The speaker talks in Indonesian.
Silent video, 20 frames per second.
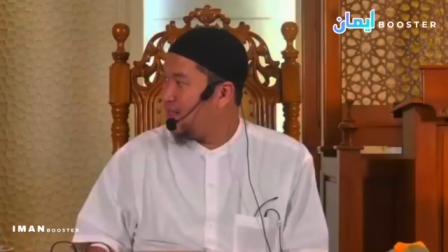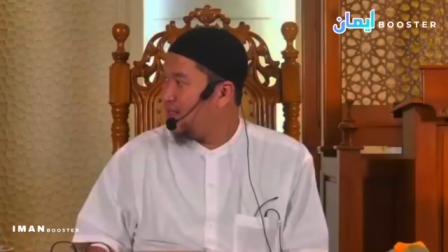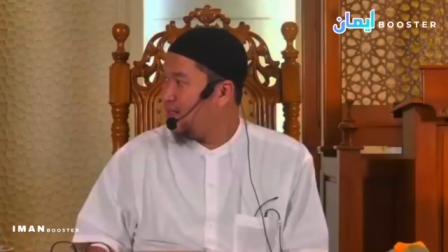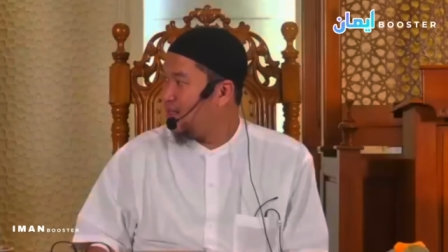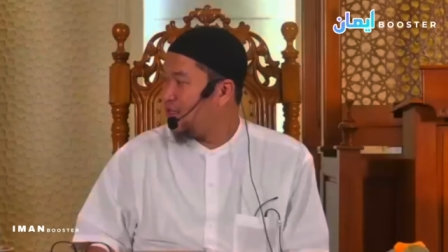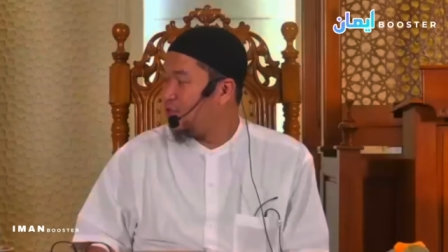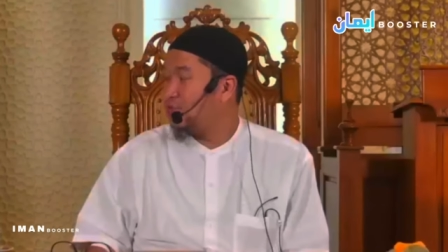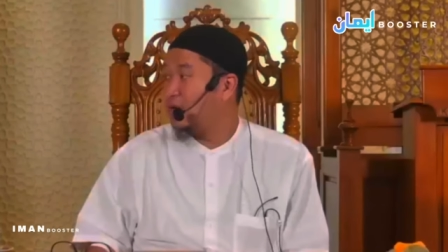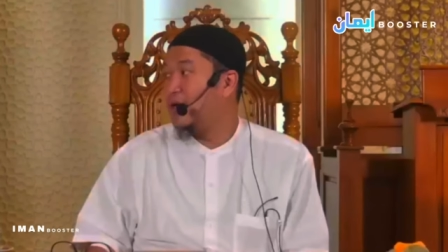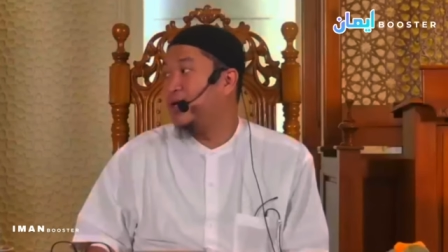
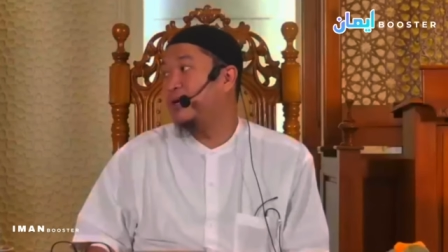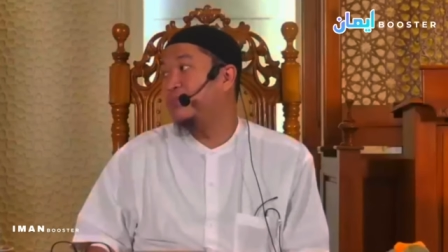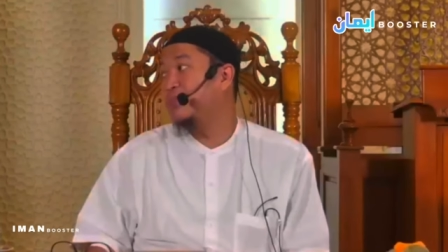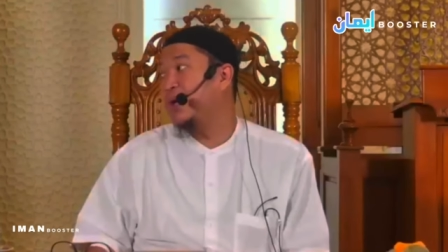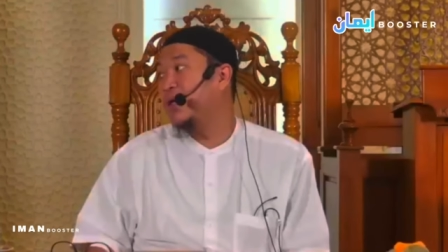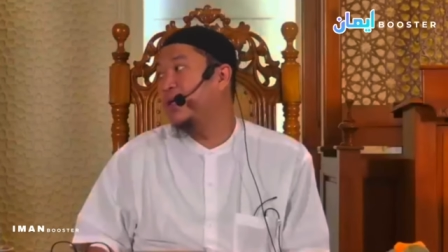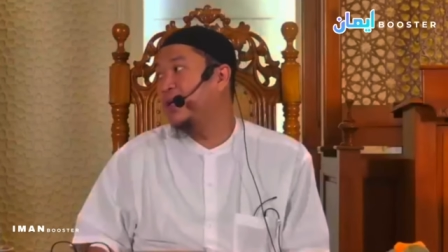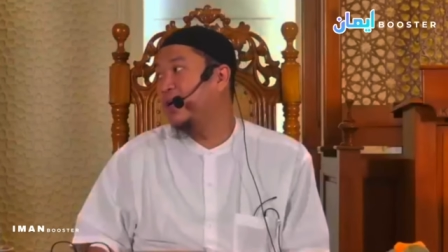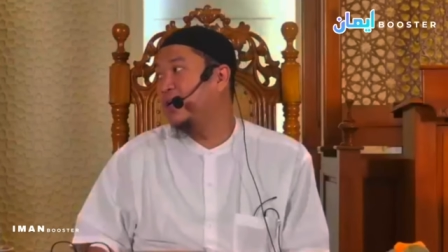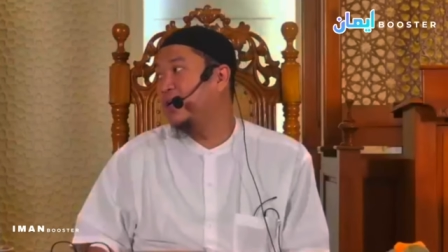Kecuali
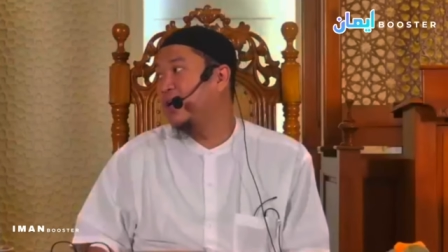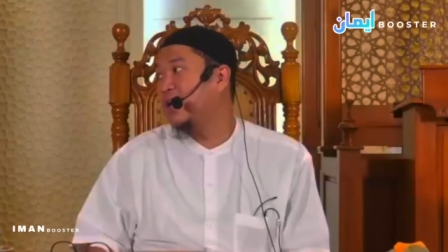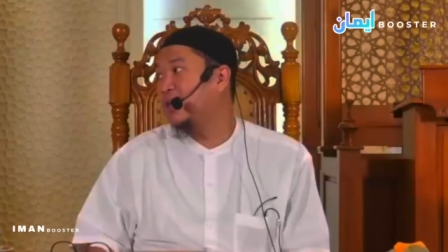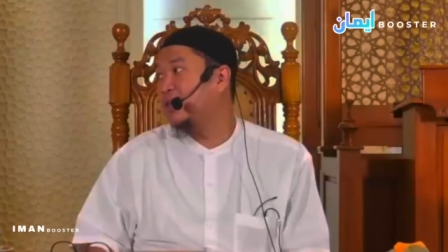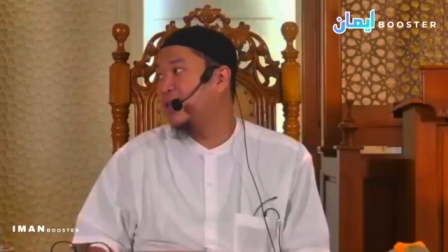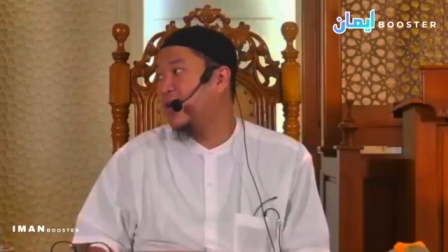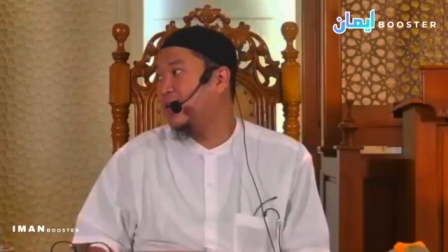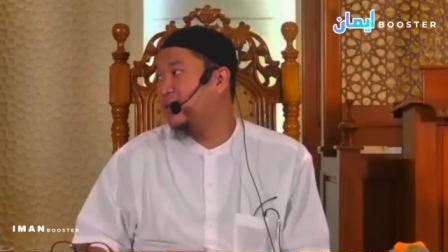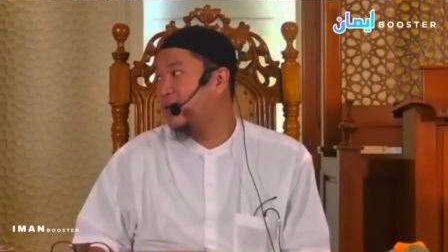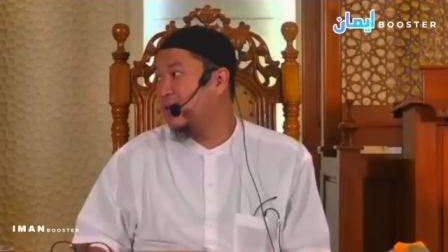kebaikan dan
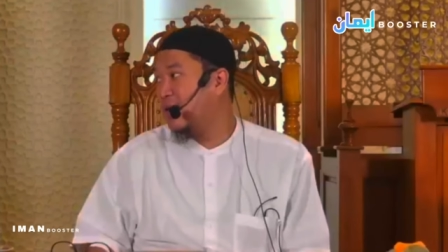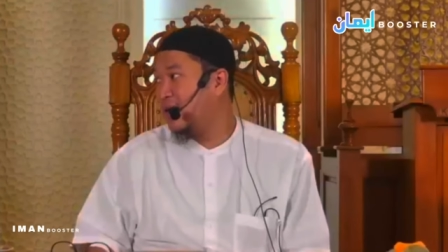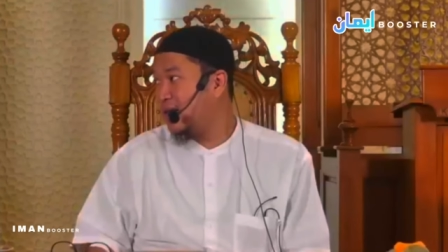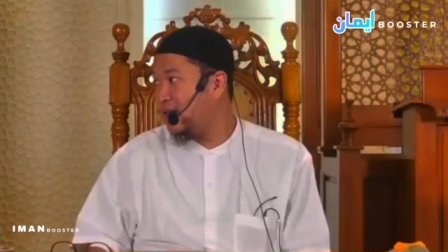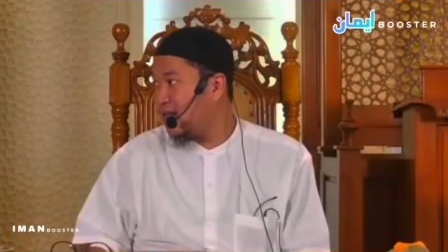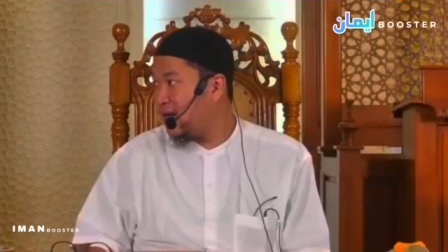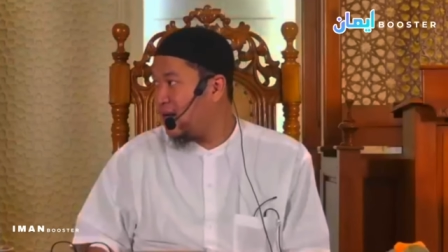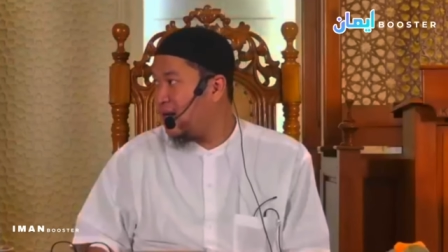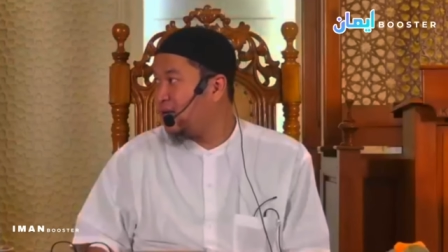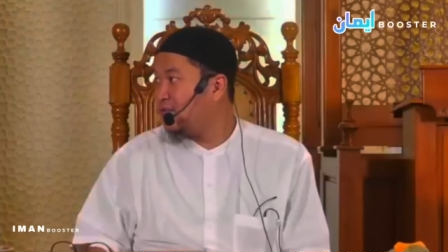ketaatan yang
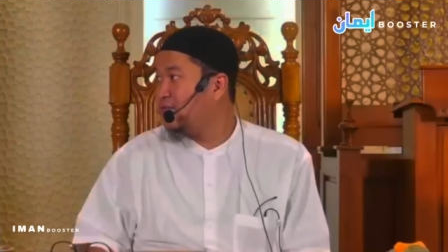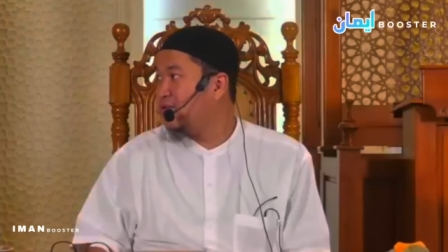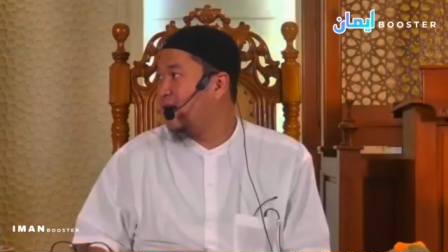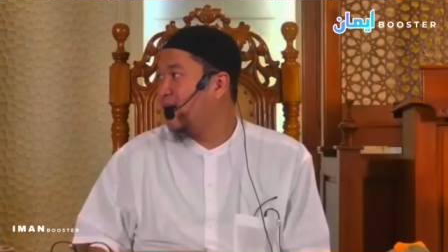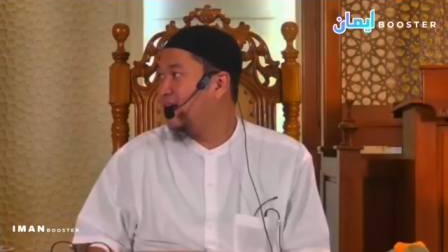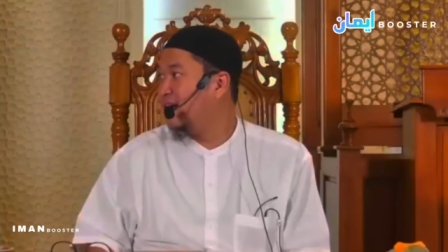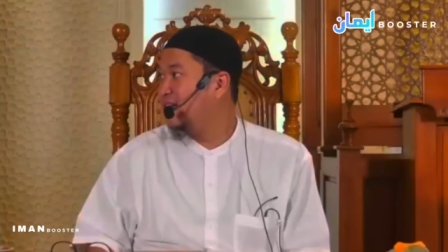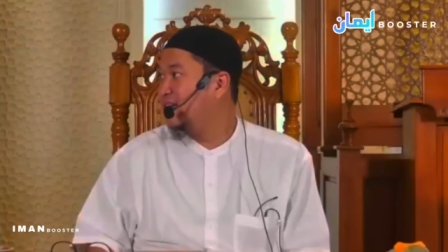kita lakukan.